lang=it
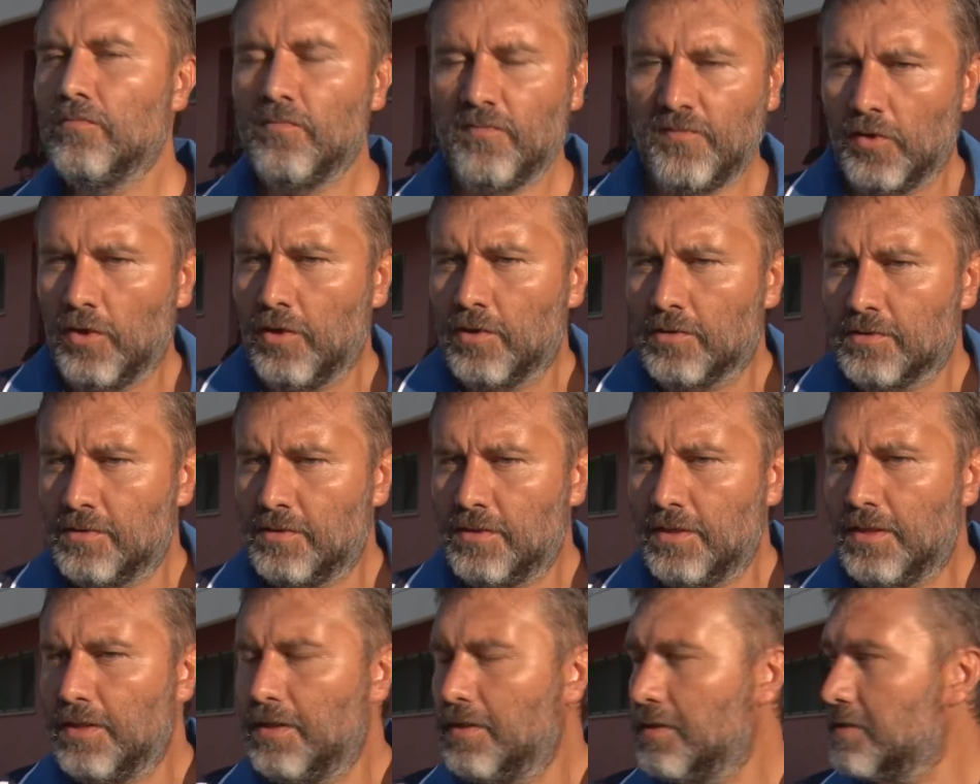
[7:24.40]

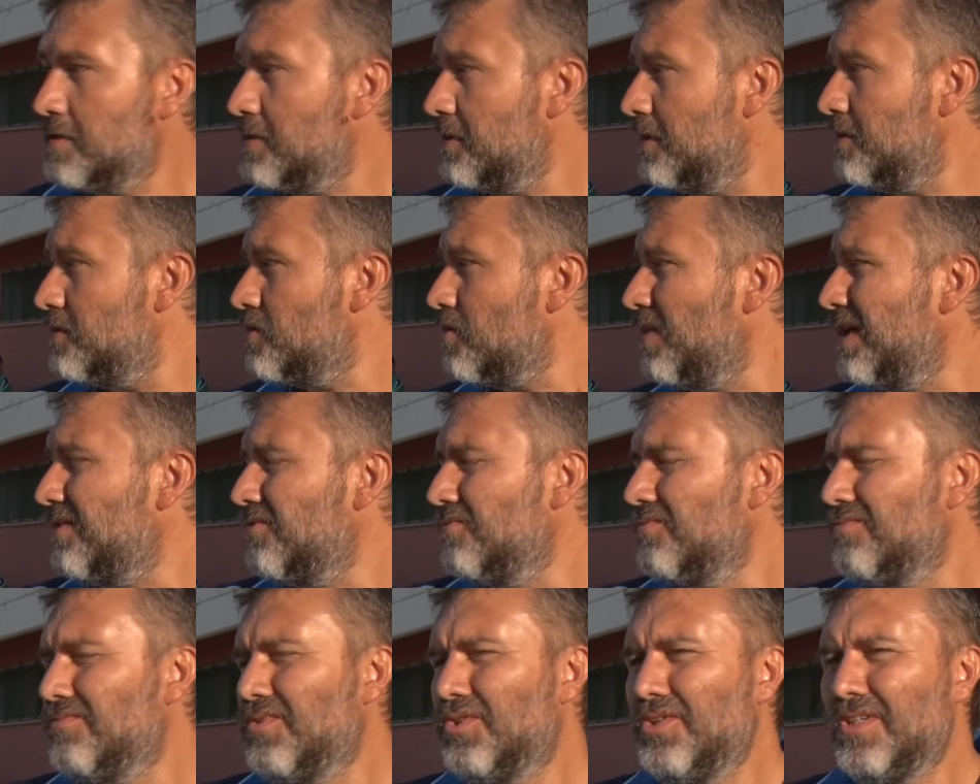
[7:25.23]
forte, nel senso, ma
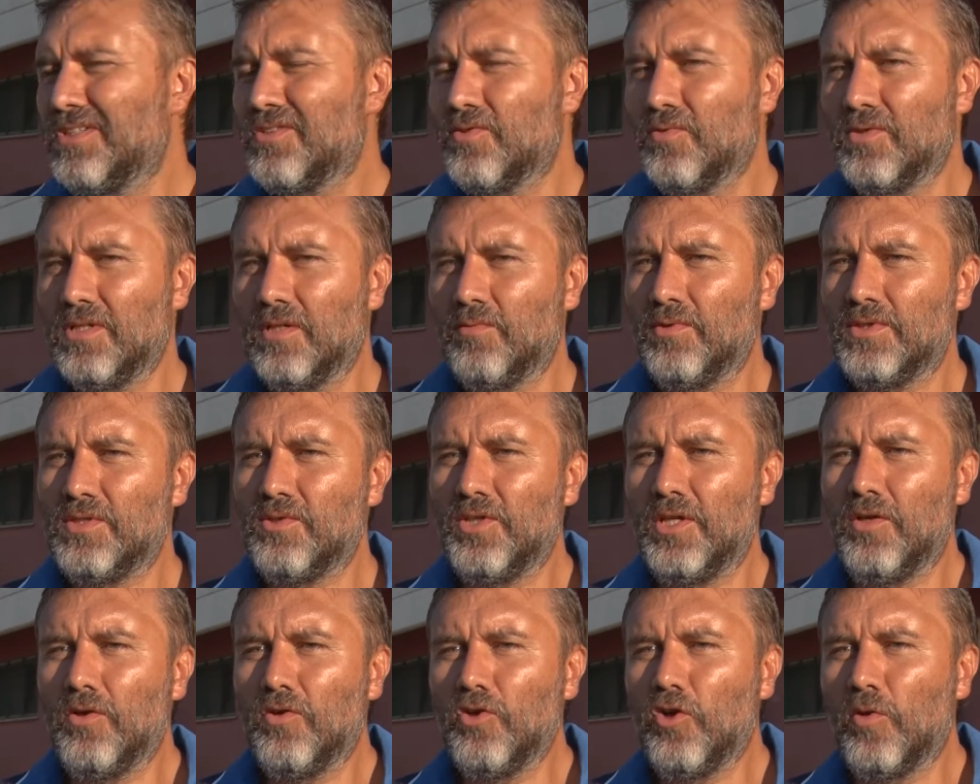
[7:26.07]
non è solo una
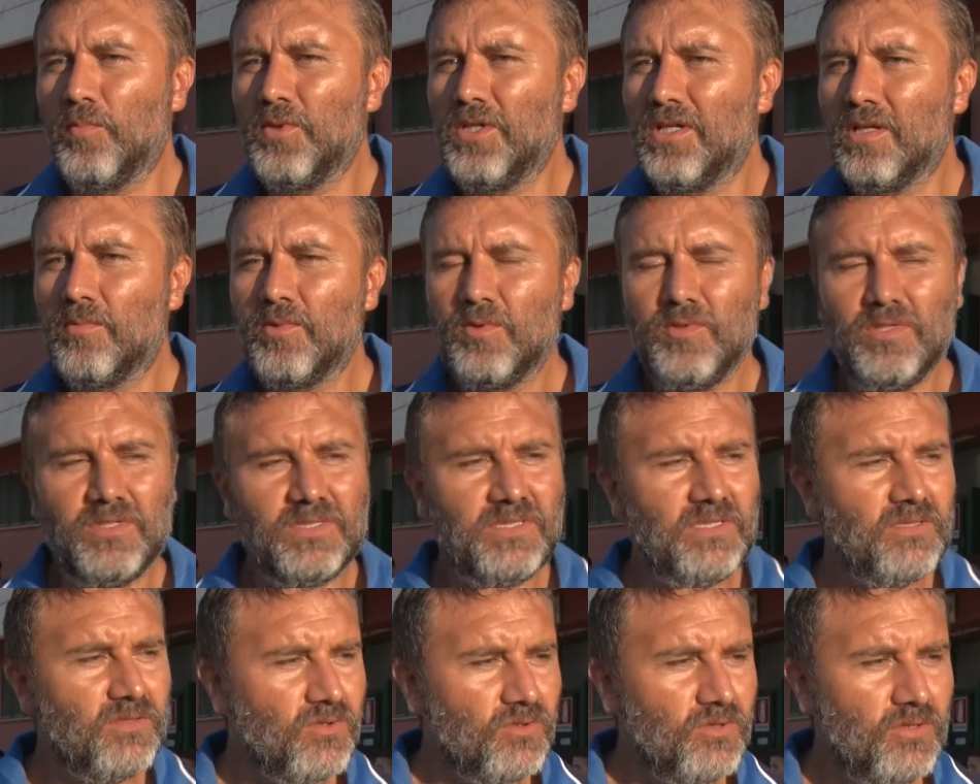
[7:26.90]
questione economica, poi nel
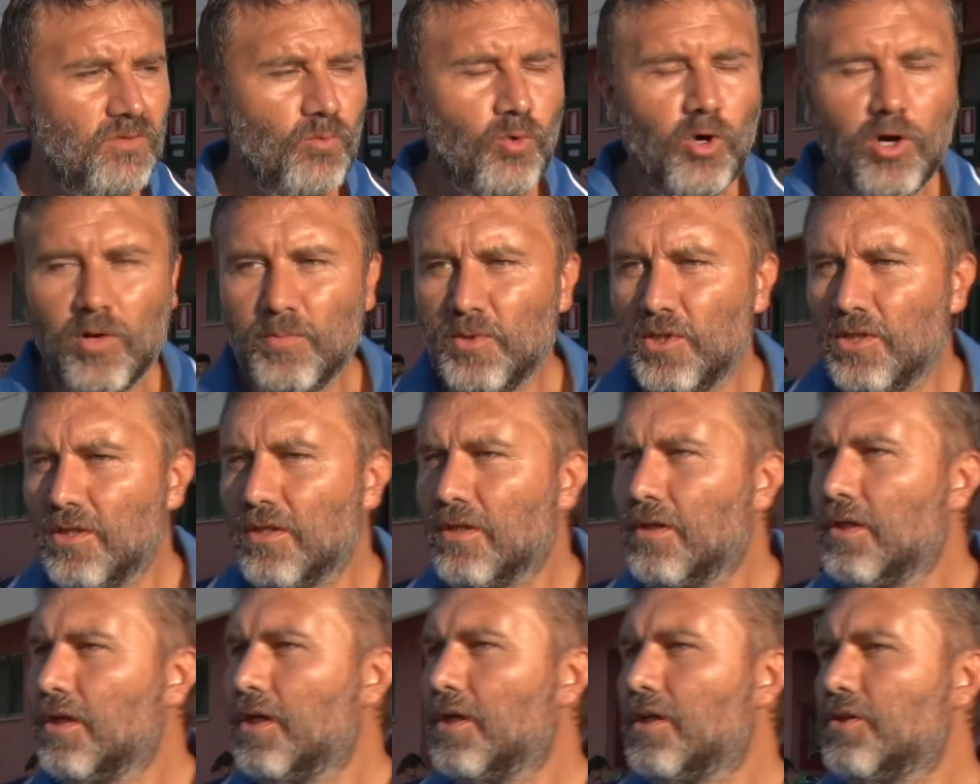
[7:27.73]
senso di uomini.